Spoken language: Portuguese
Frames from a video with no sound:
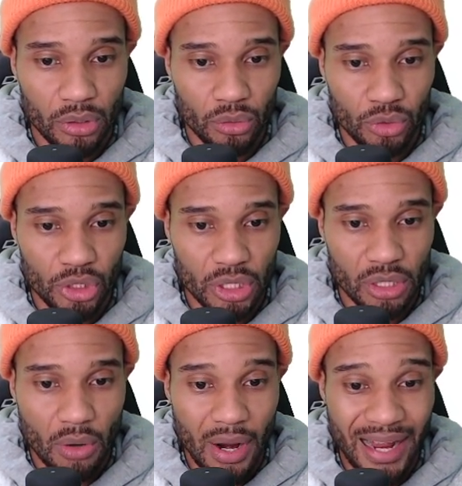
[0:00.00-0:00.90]
o x é
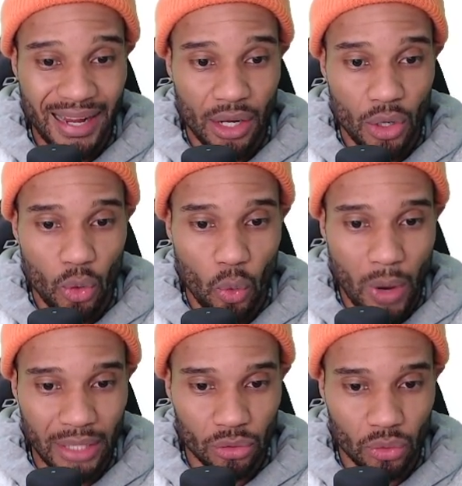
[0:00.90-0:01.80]
igual a
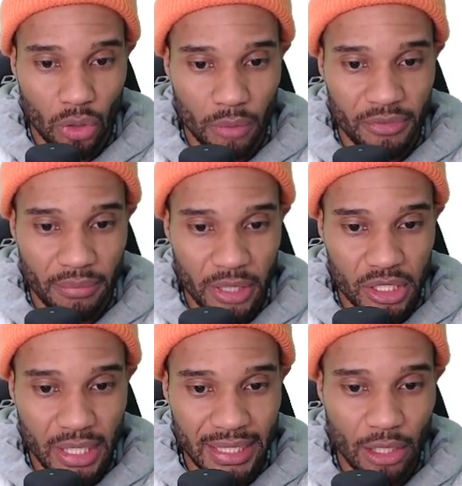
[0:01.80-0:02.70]
4. Obviamente
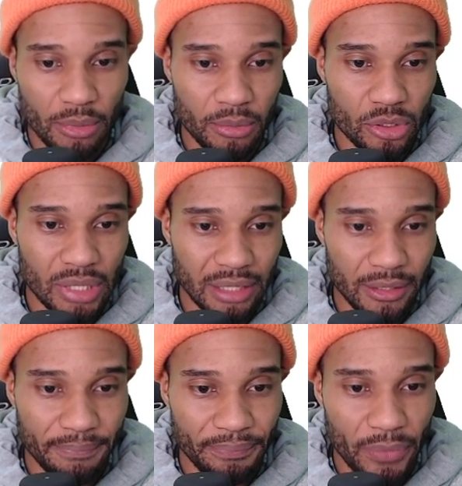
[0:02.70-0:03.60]
tem que dar o mesmo resultado, né?